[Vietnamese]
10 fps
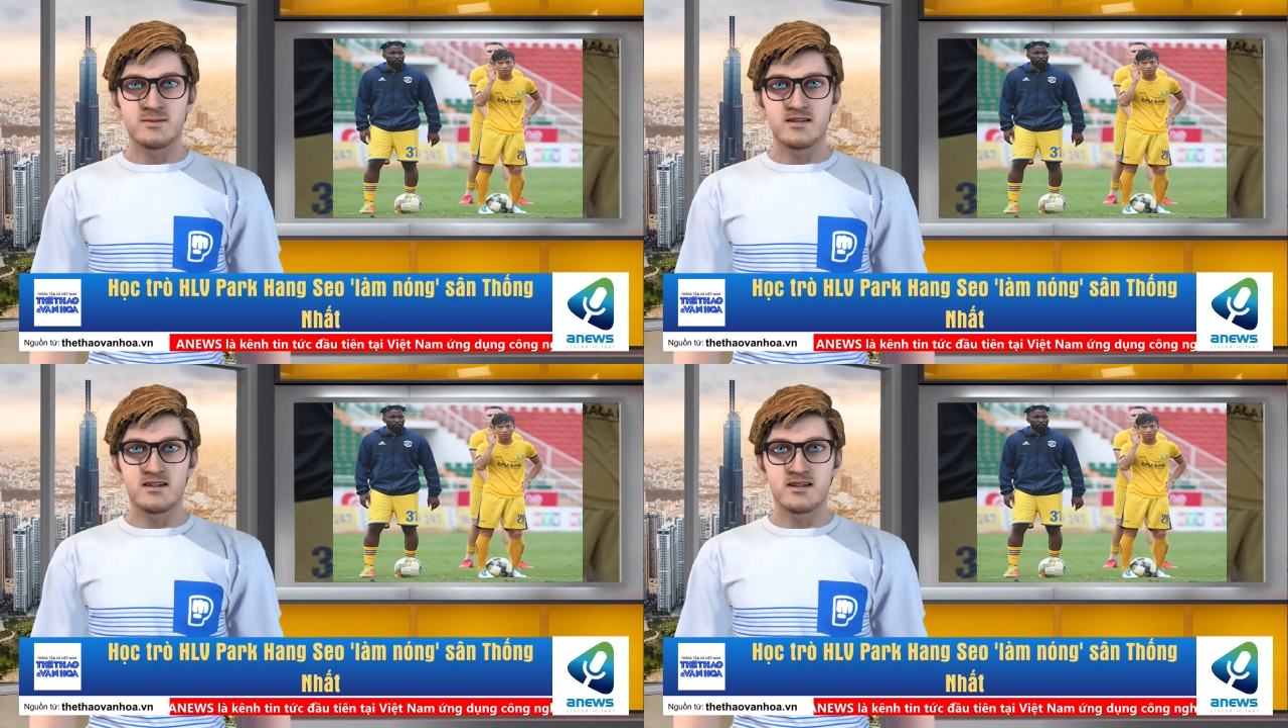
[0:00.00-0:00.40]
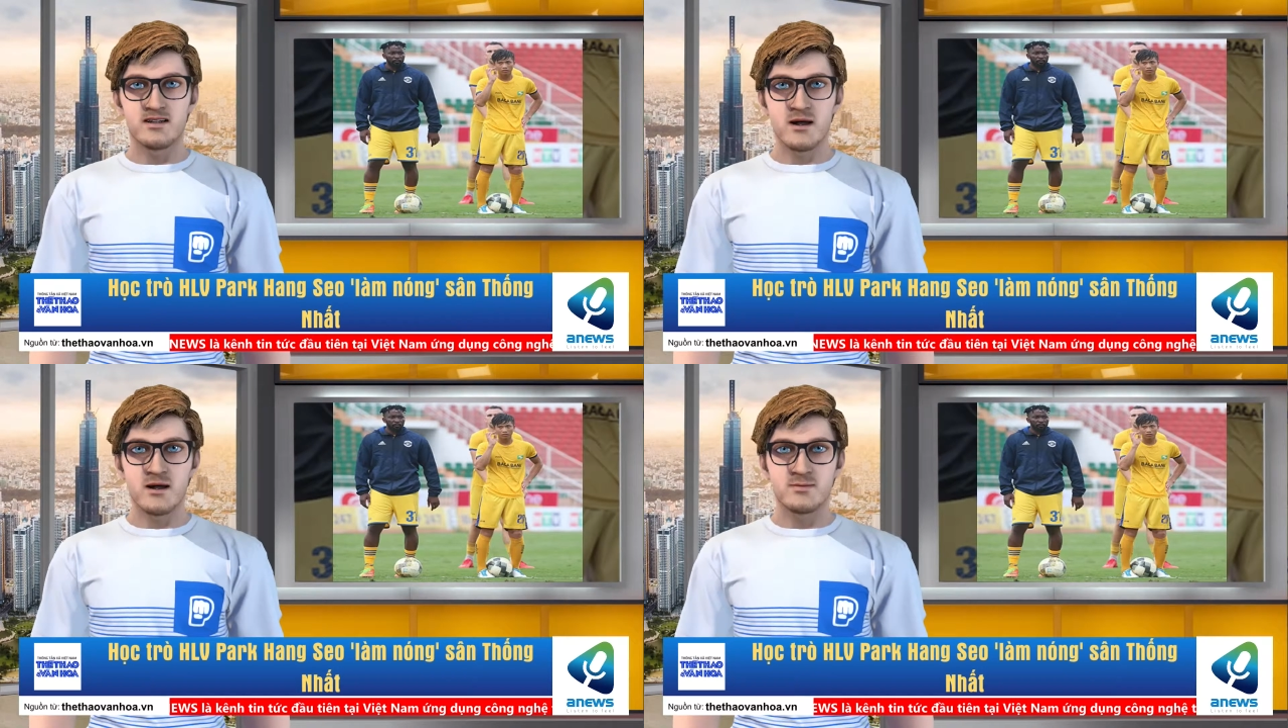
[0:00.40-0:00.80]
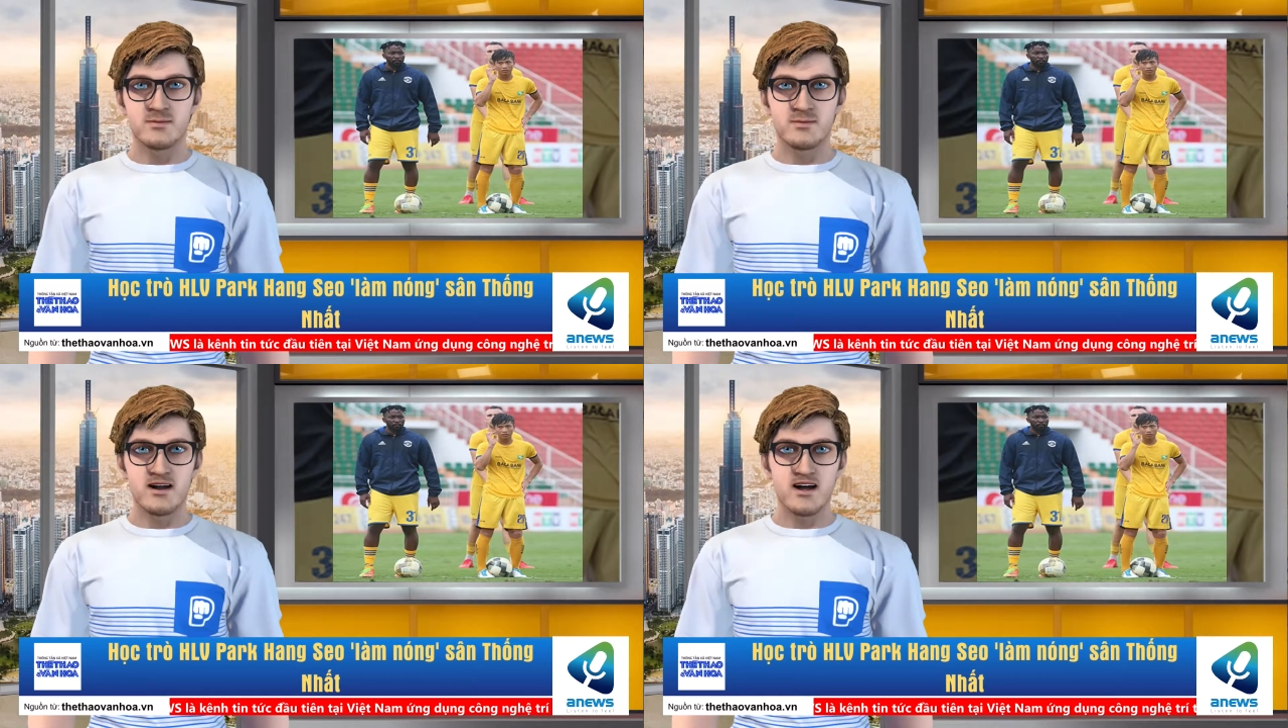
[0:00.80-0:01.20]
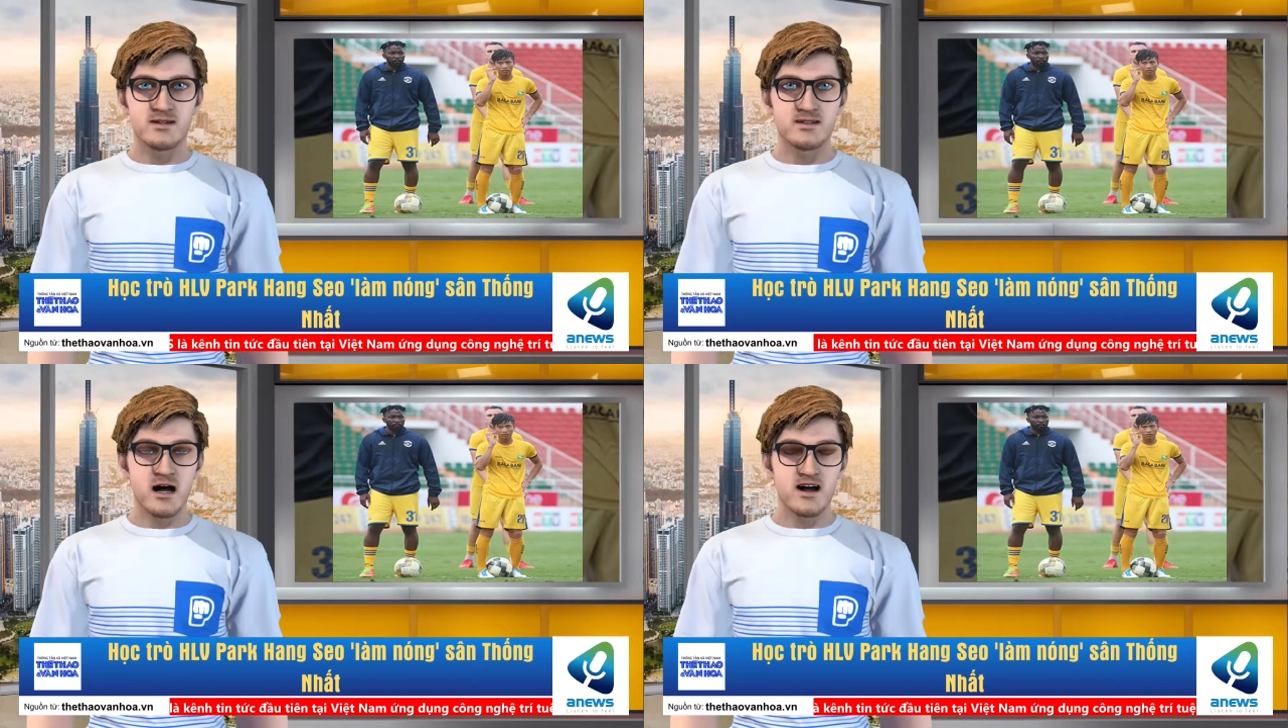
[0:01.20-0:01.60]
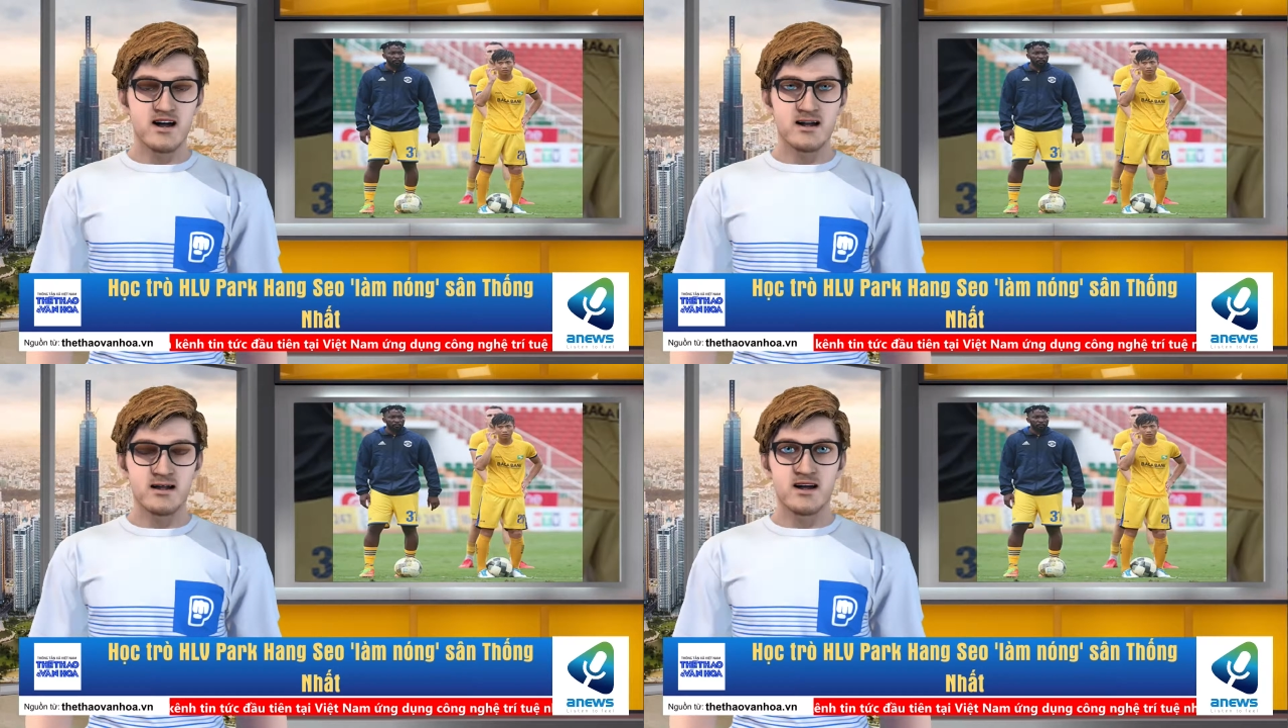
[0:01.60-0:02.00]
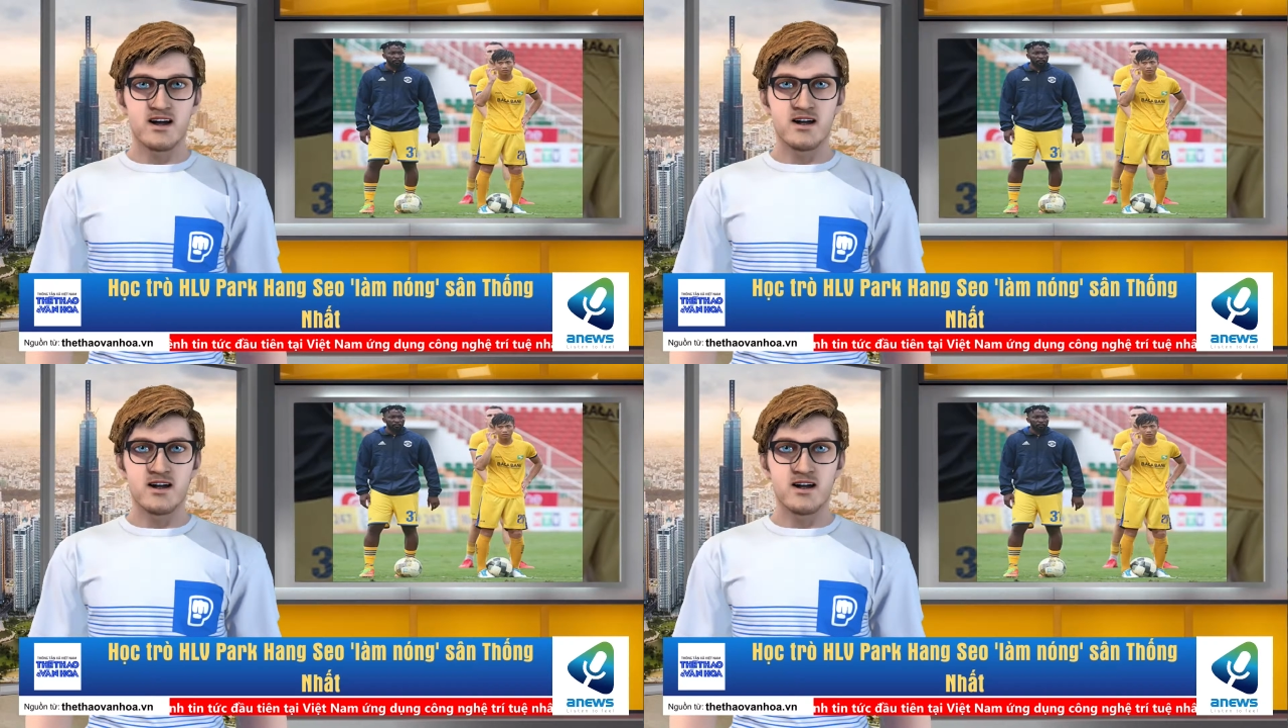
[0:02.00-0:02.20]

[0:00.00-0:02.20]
Nghe tin con tập lại được nên lái xe hai